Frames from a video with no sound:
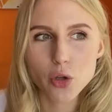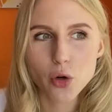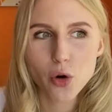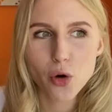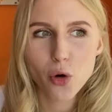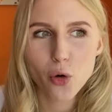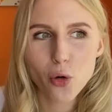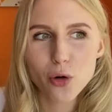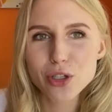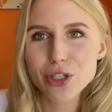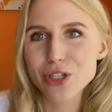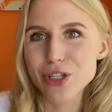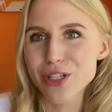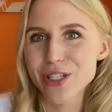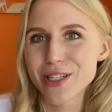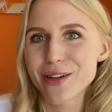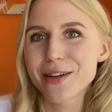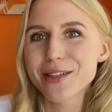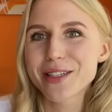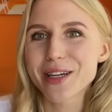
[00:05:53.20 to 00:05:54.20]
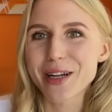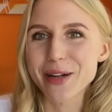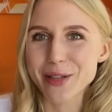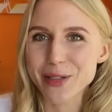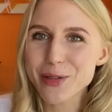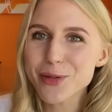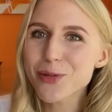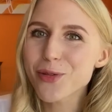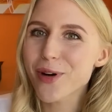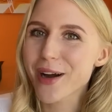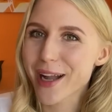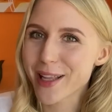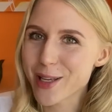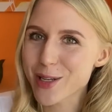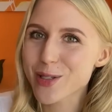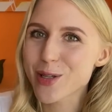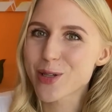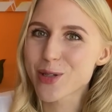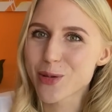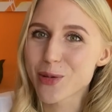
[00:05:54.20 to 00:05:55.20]
но хочешь сделать картинку,
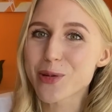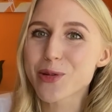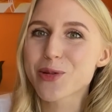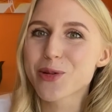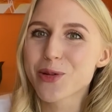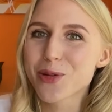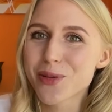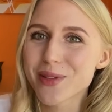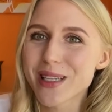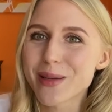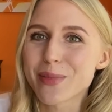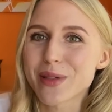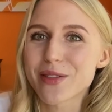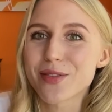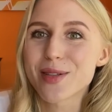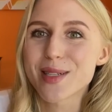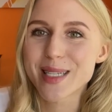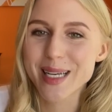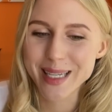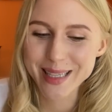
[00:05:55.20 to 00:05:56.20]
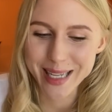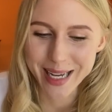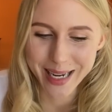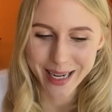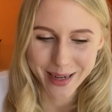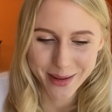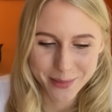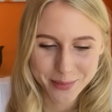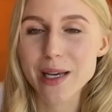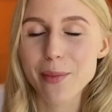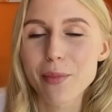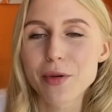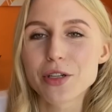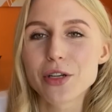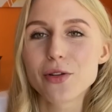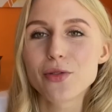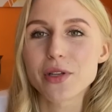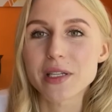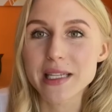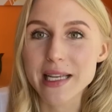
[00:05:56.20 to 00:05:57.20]
конечно же, очень круто и профессионально. Я
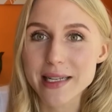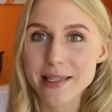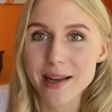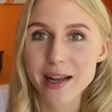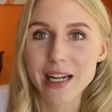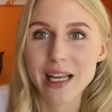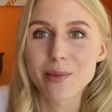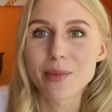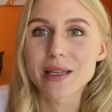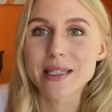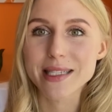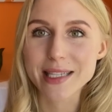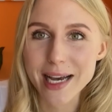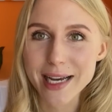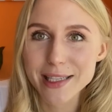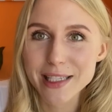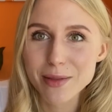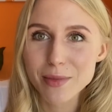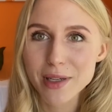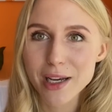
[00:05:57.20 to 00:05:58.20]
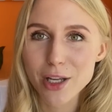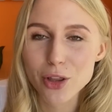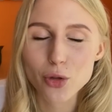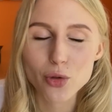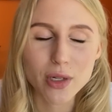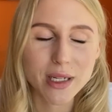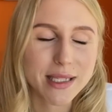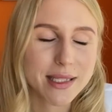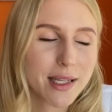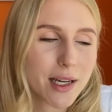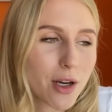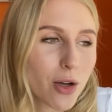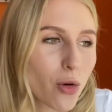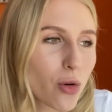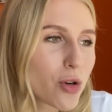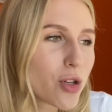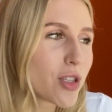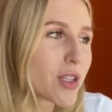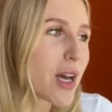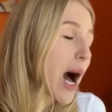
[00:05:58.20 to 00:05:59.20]
поделюсь несколькими сайтами, которые
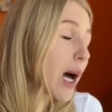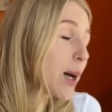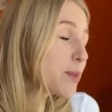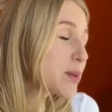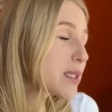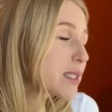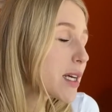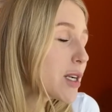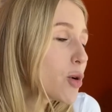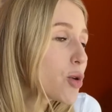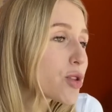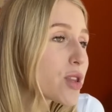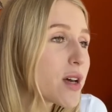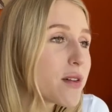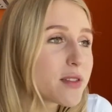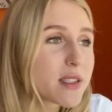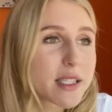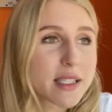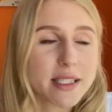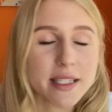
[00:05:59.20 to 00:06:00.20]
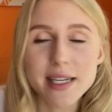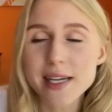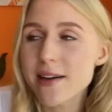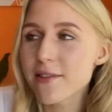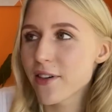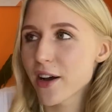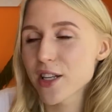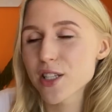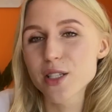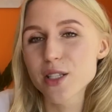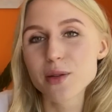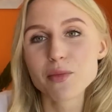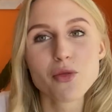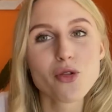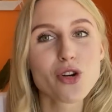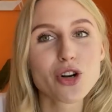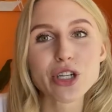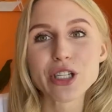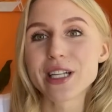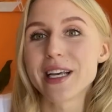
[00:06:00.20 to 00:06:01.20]
закроют абсолютно все
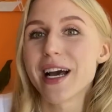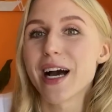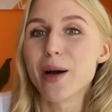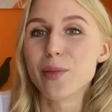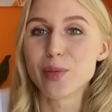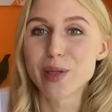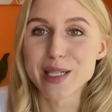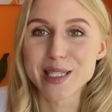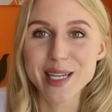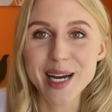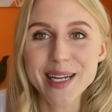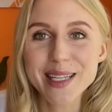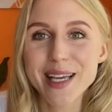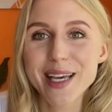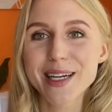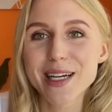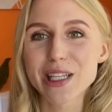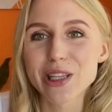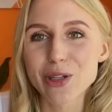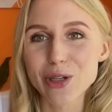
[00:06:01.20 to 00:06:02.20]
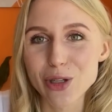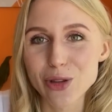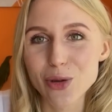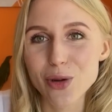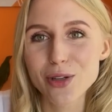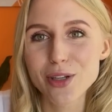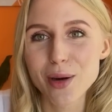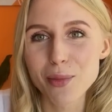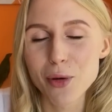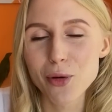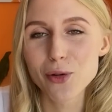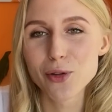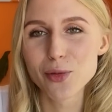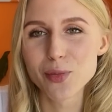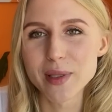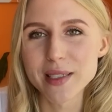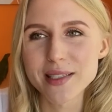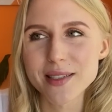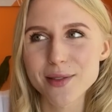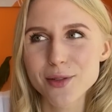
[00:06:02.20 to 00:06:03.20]
возможные описания, которые только могут
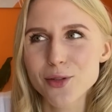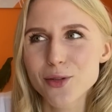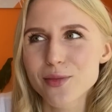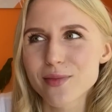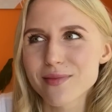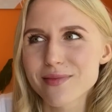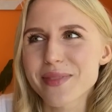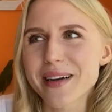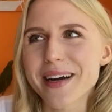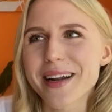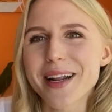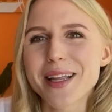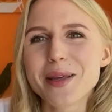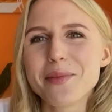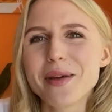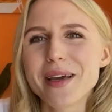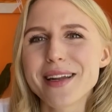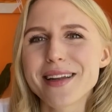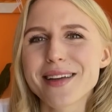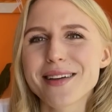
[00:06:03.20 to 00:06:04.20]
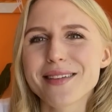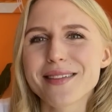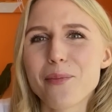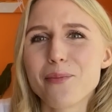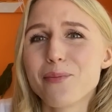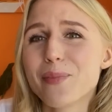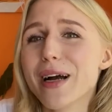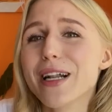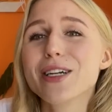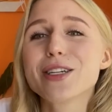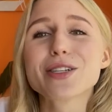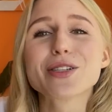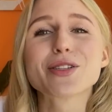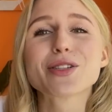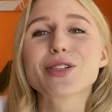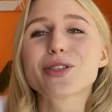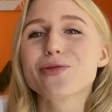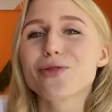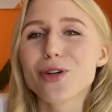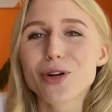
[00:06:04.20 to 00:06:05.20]
быть. Ну, по крайней мере,
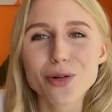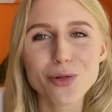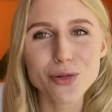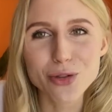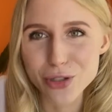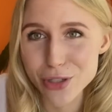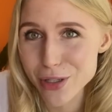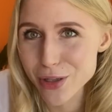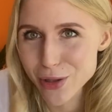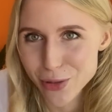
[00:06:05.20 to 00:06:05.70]
Большинство уже